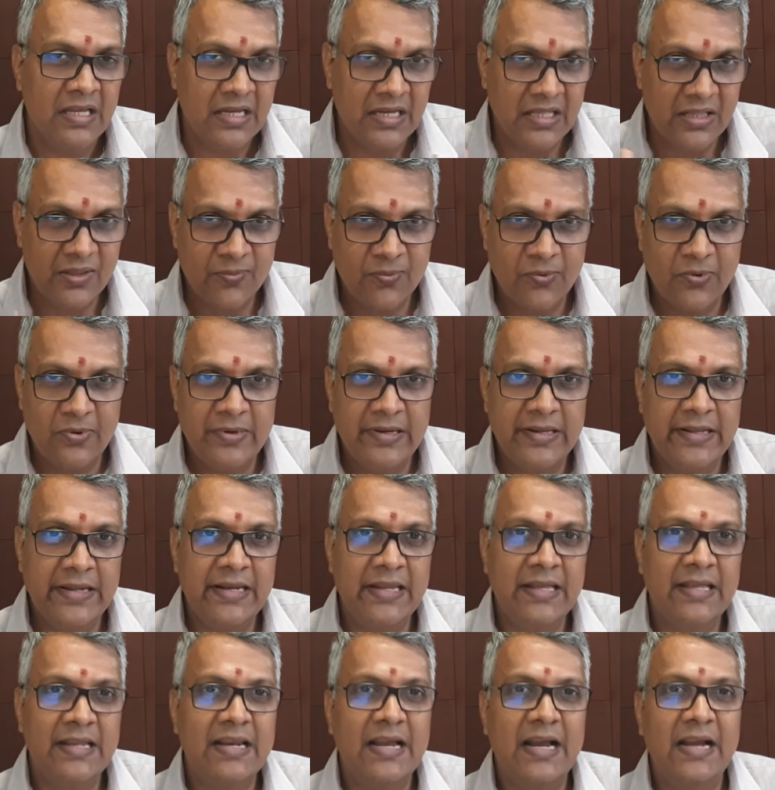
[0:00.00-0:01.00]
இதுபோல்
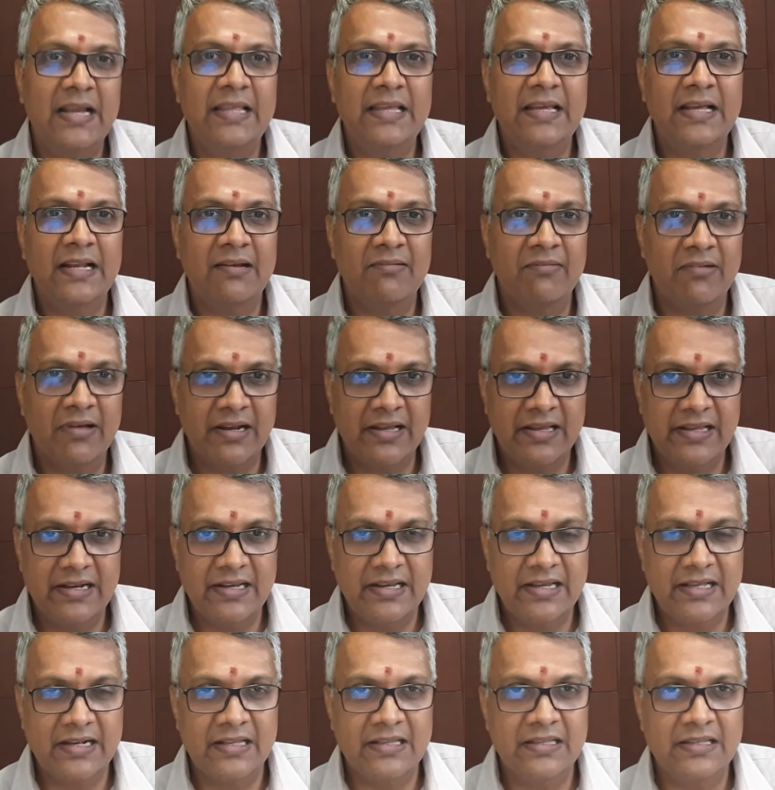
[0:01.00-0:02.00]
நிறைய ரேலிகள் வர
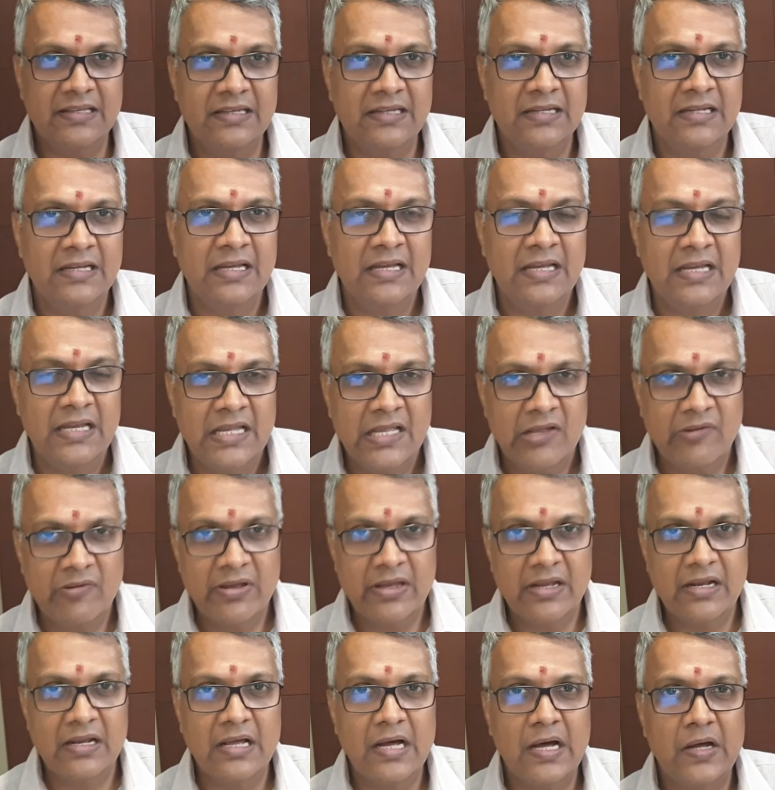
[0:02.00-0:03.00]
இருக்கிறது இவை
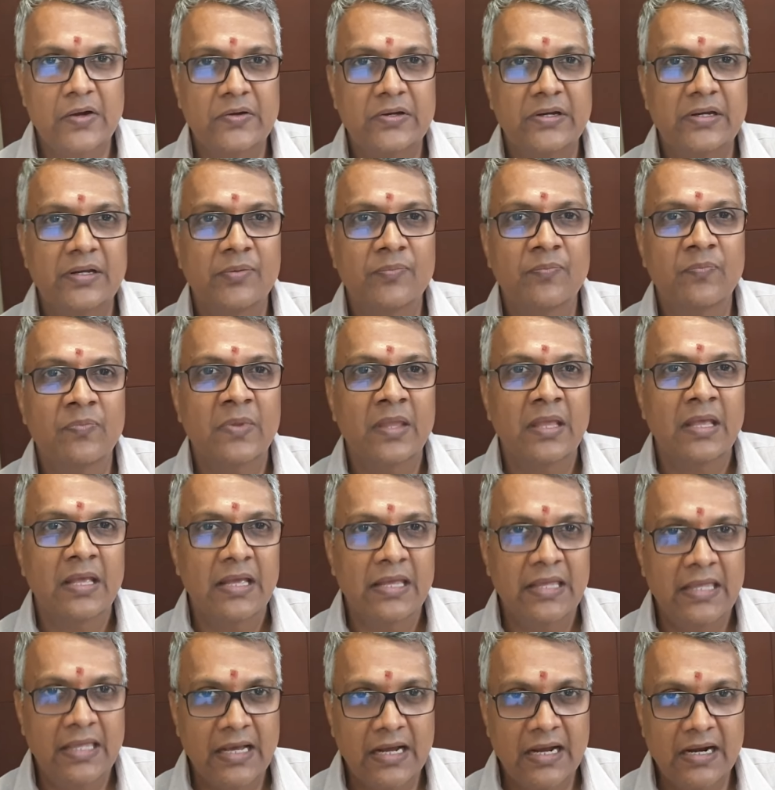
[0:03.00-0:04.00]
எல்லாற்றையும்
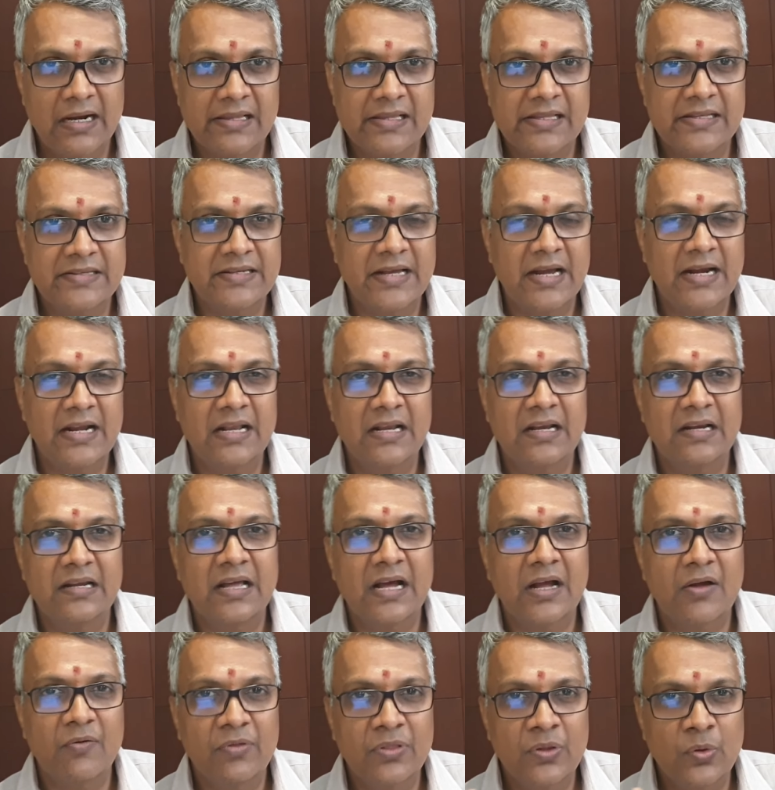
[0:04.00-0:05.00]
எங்களது சேனலில்
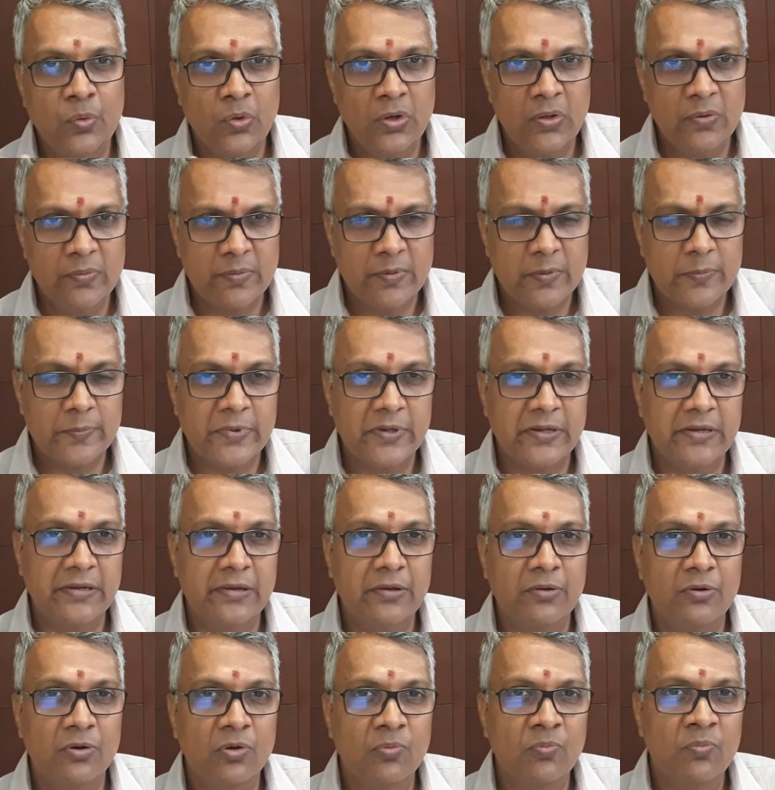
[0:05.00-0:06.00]
நாங்கள் வந்து ஒளிபரப்ப
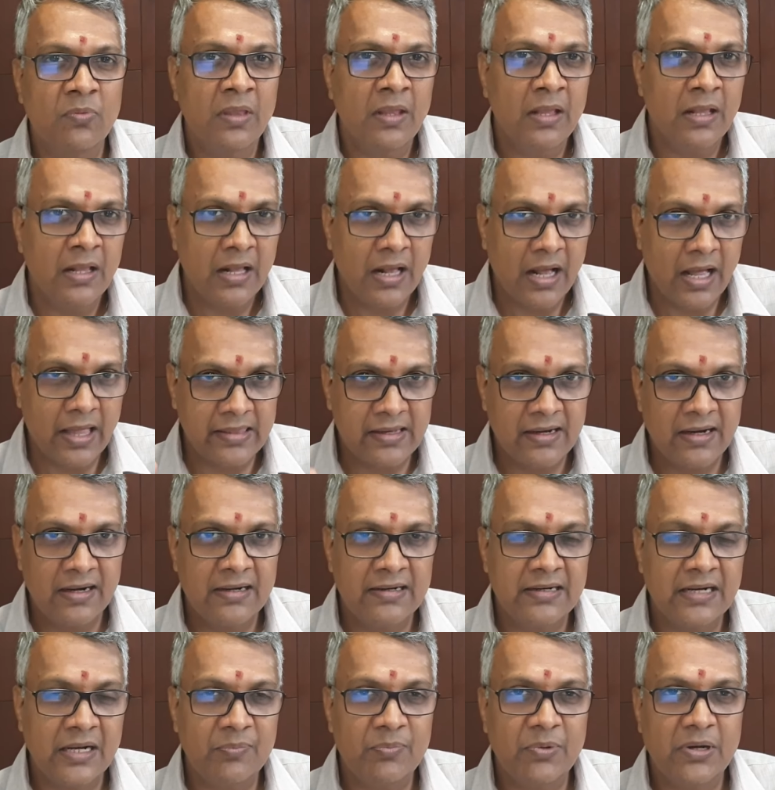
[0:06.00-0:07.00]
இருக்கிறோம்
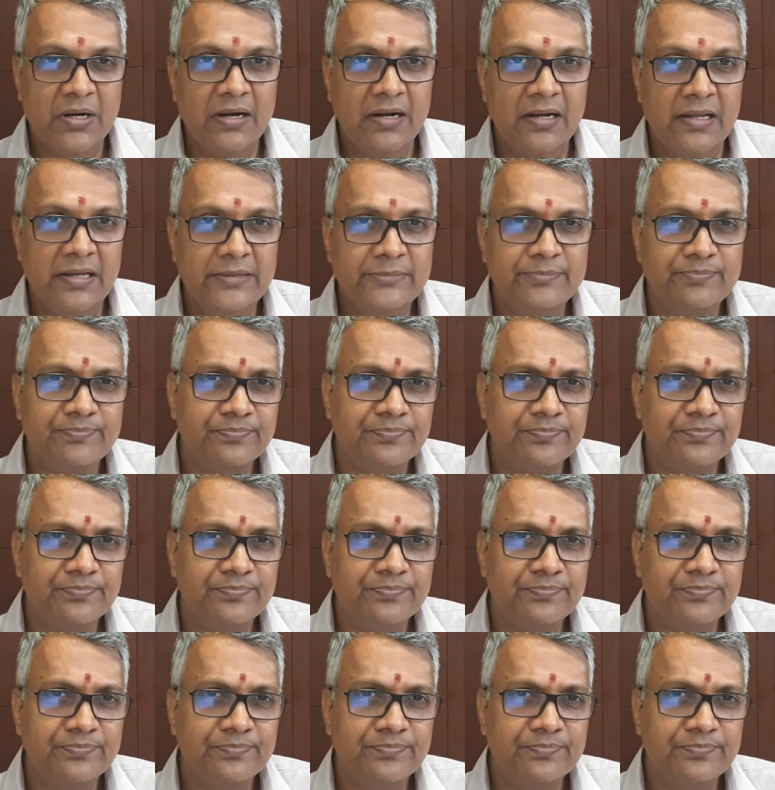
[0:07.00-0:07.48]
அதனால் நண்பர்களே